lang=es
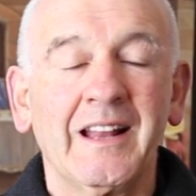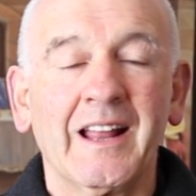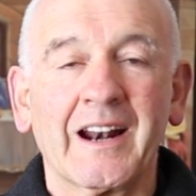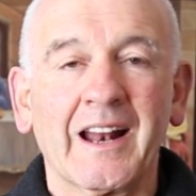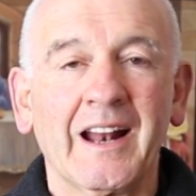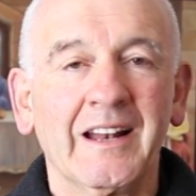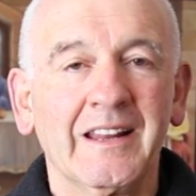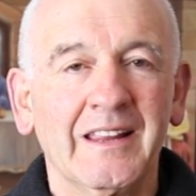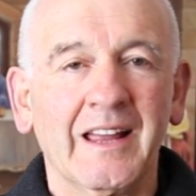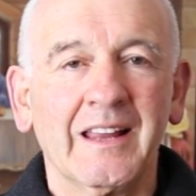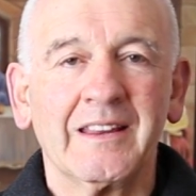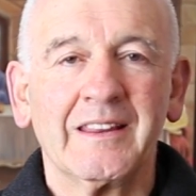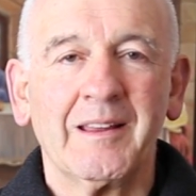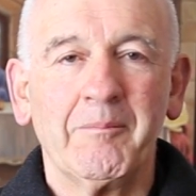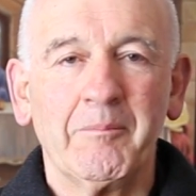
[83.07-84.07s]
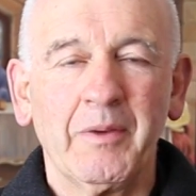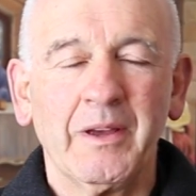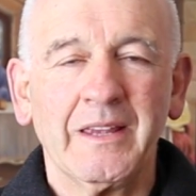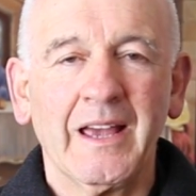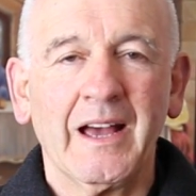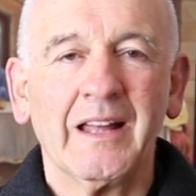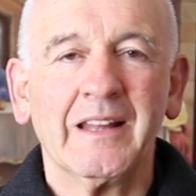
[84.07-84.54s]
la realidad tan
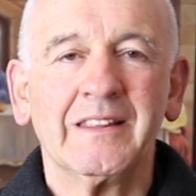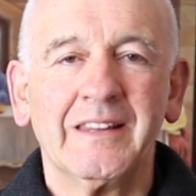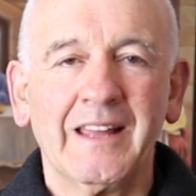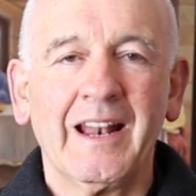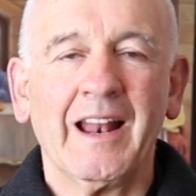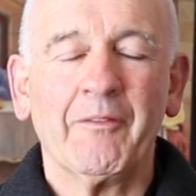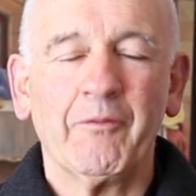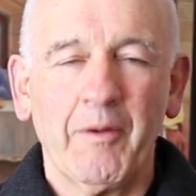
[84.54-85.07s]
bella de la